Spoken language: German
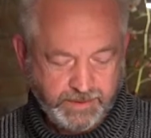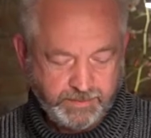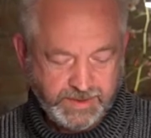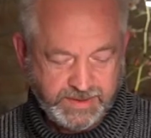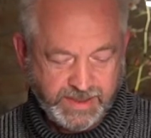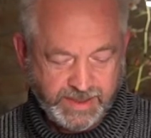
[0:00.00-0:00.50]

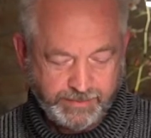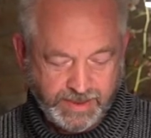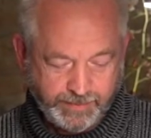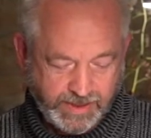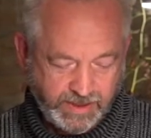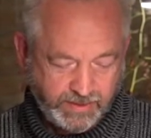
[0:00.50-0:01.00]
mit seiner
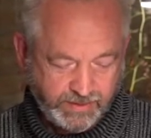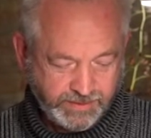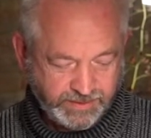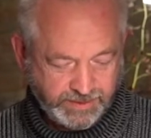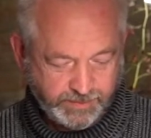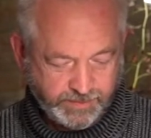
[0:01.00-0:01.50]
Mama
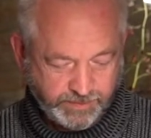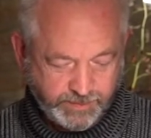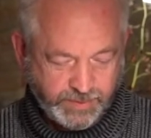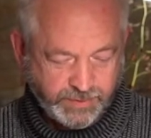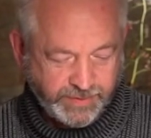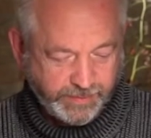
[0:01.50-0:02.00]
und ihm
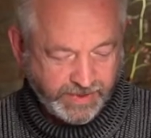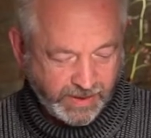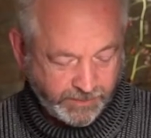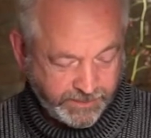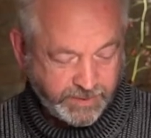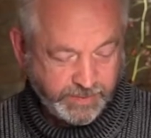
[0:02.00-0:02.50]
zu
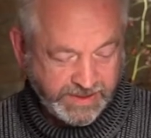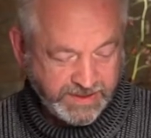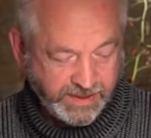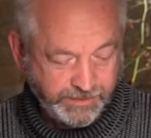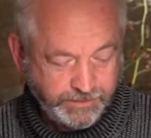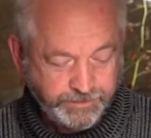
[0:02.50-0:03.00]

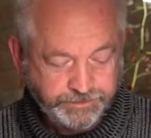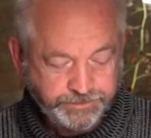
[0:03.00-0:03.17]
aufzubessern.